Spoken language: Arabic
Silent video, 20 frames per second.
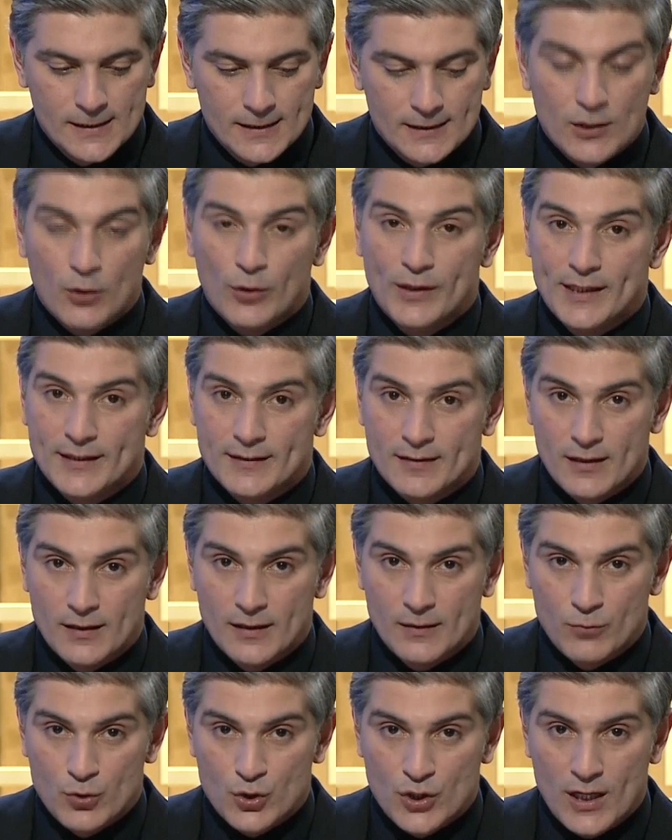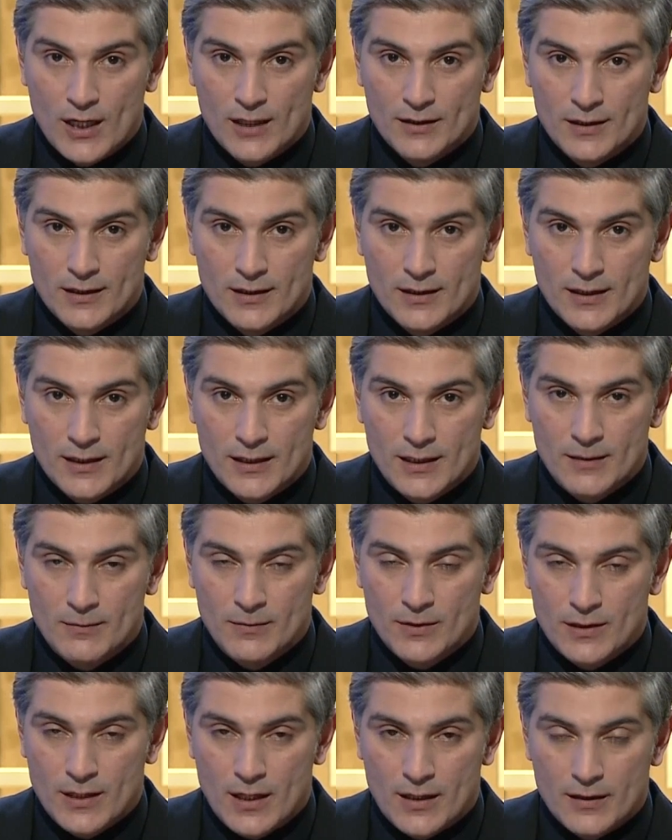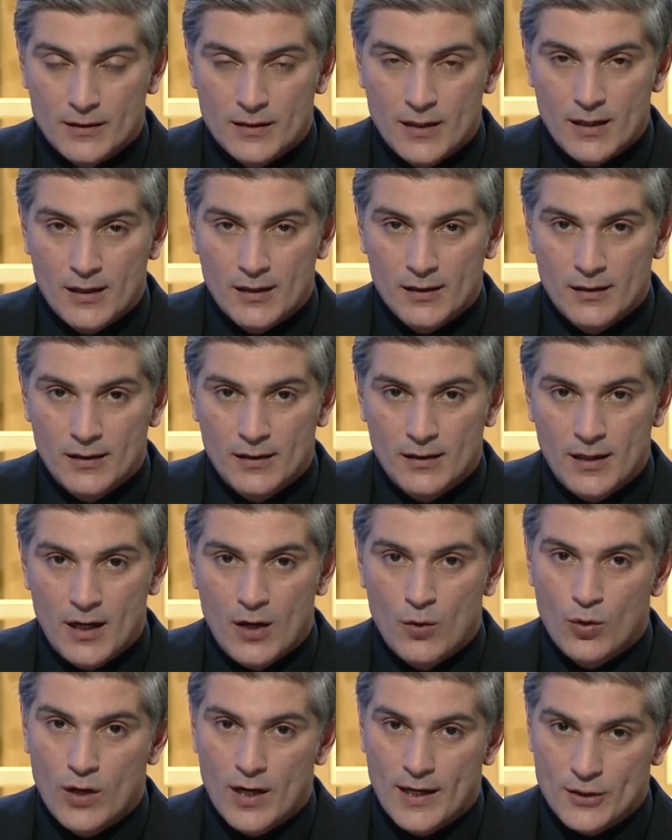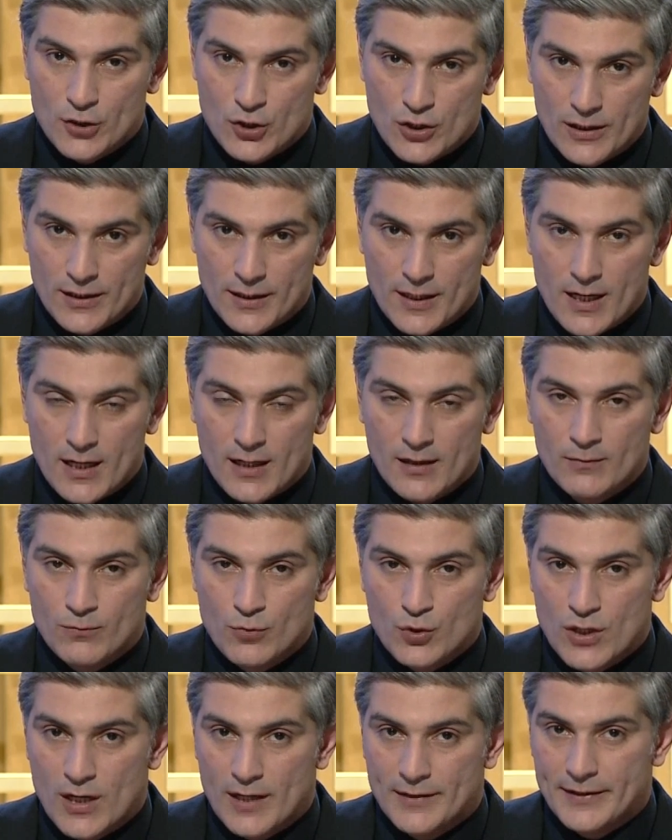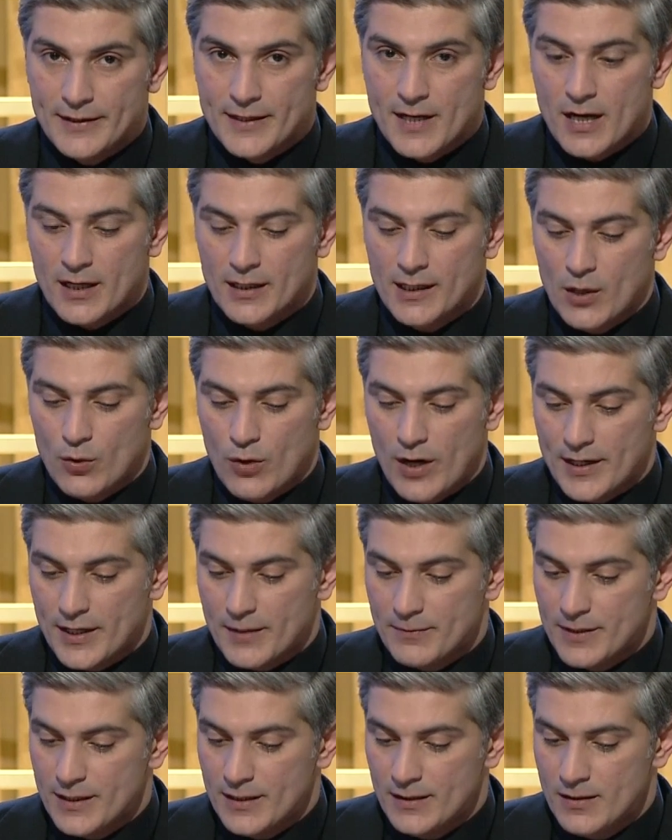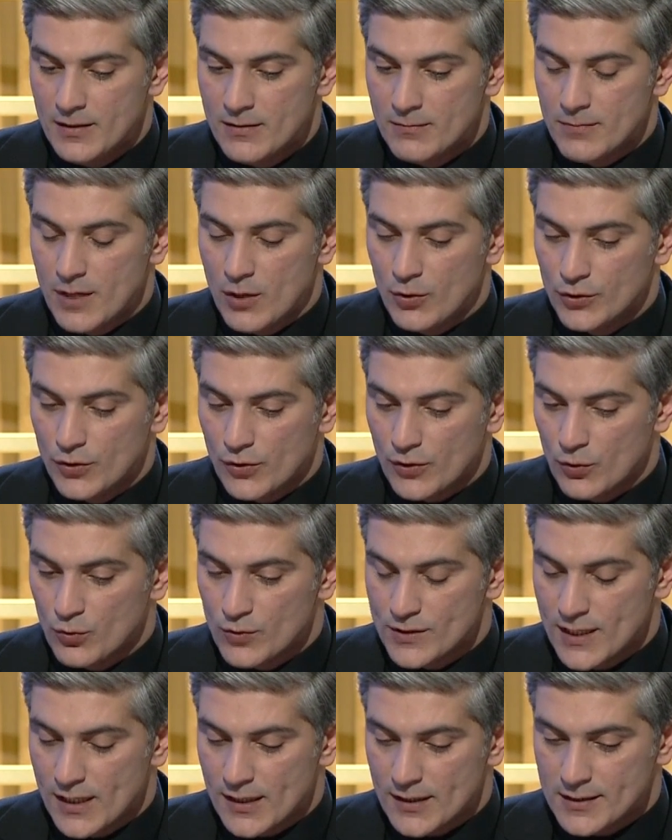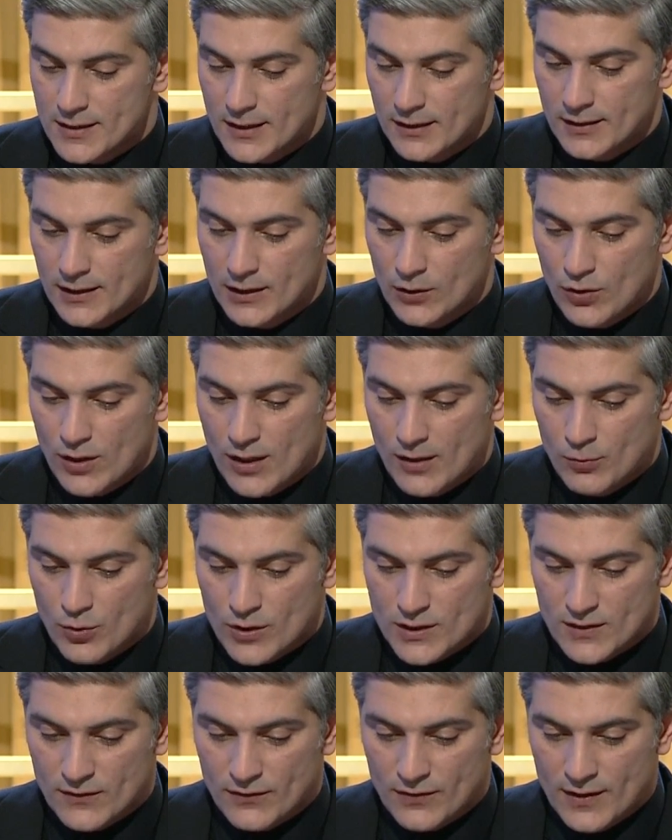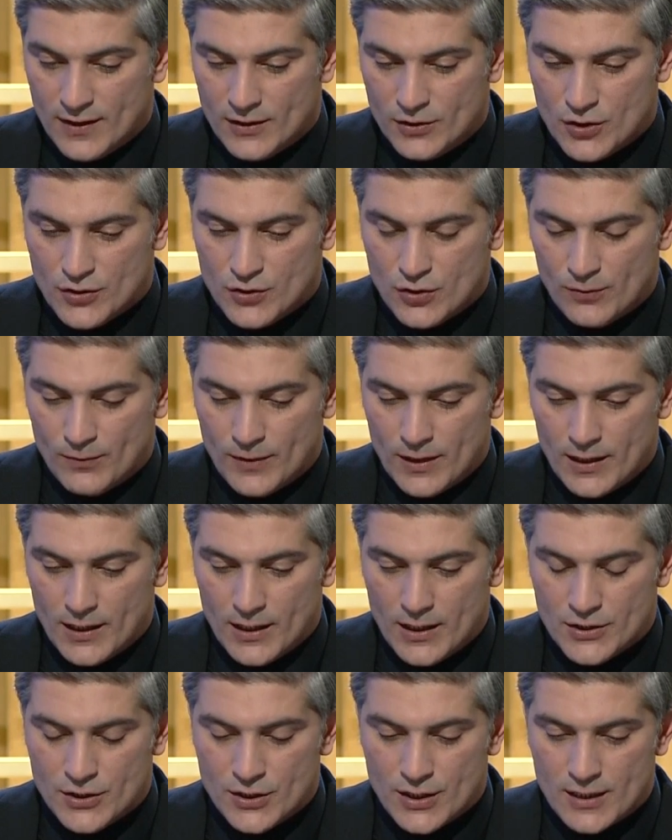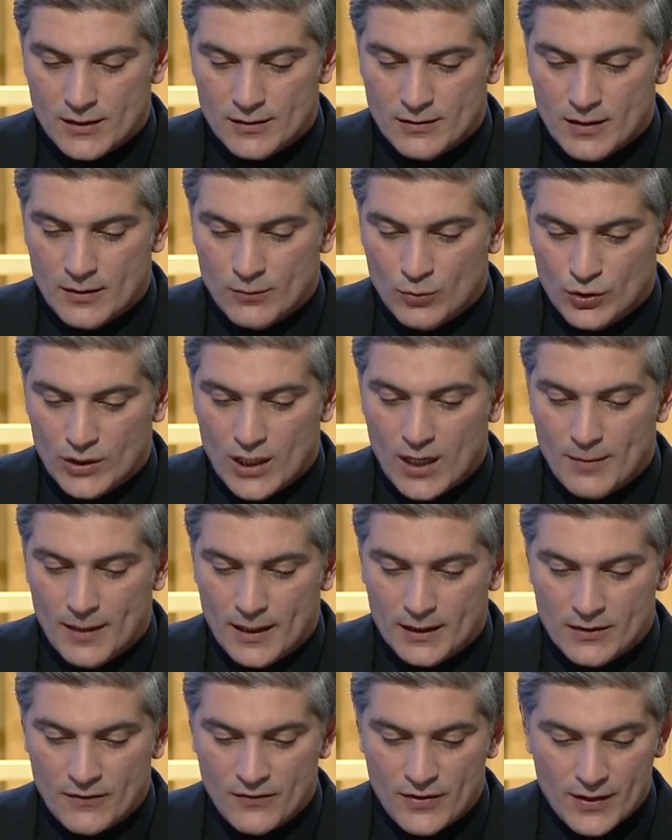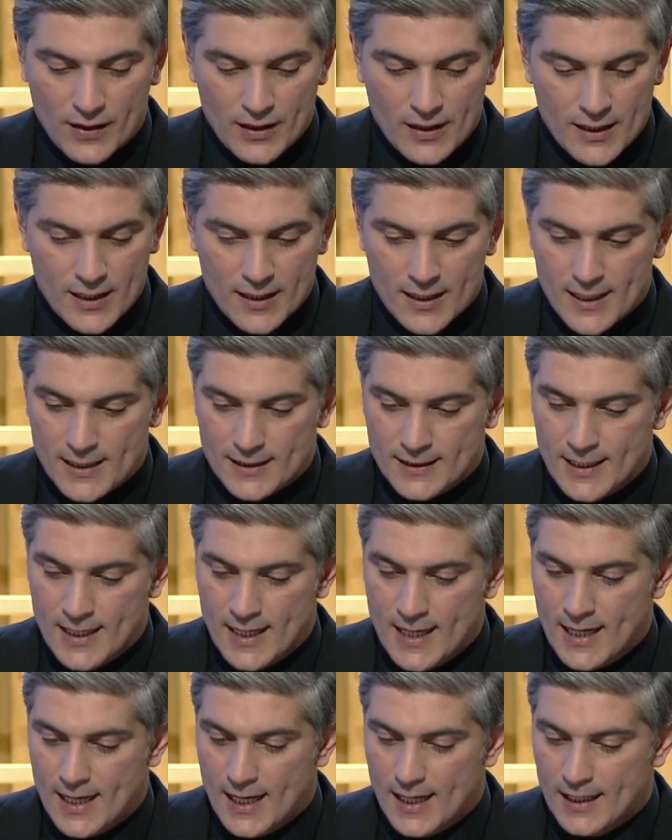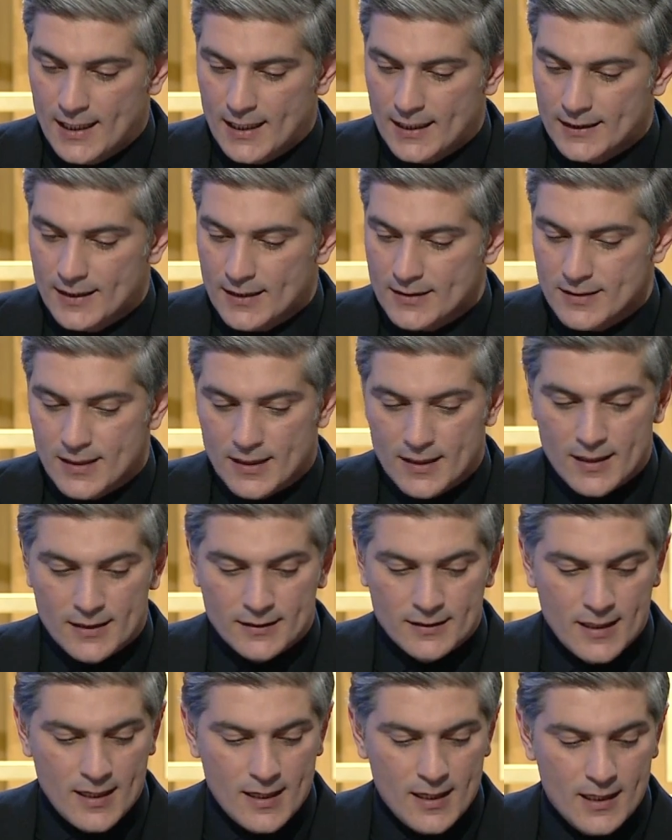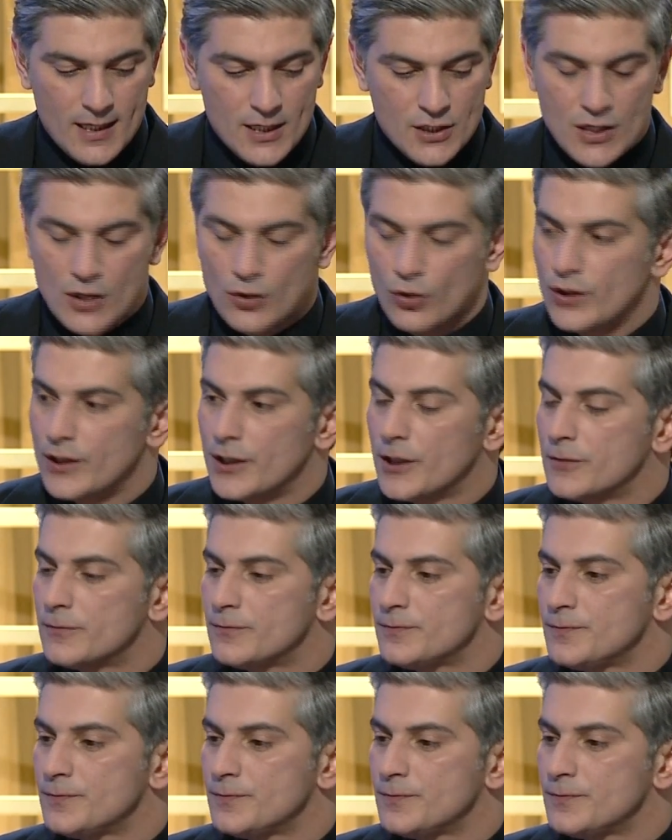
توعية المشاهد الكريم إن كان داخل أو خارج العراق مشاهد عراقي أو عربي ما هو دور الوزارة سيادة اللواء بوصفها جزء من لجنة المتابعة لتنفيذ القرارات التي أصدرتها اللجنة العليا